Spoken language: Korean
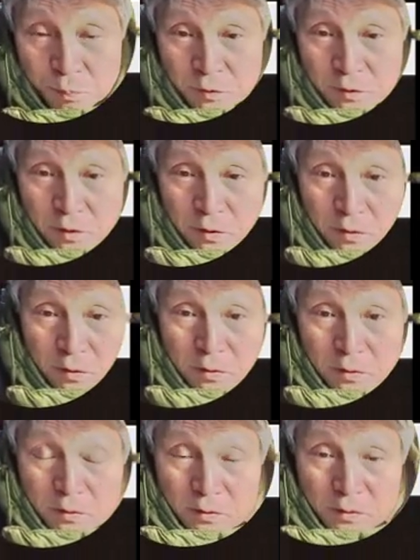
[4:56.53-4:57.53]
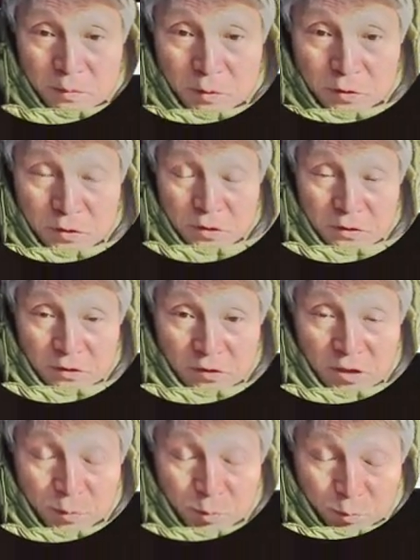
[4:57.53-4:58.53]
그, 그 저는
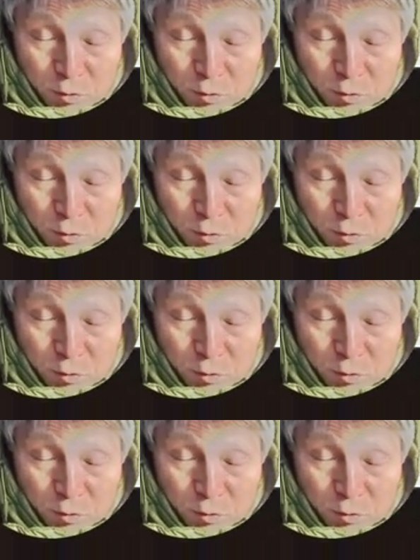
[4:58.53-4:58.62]
자세히는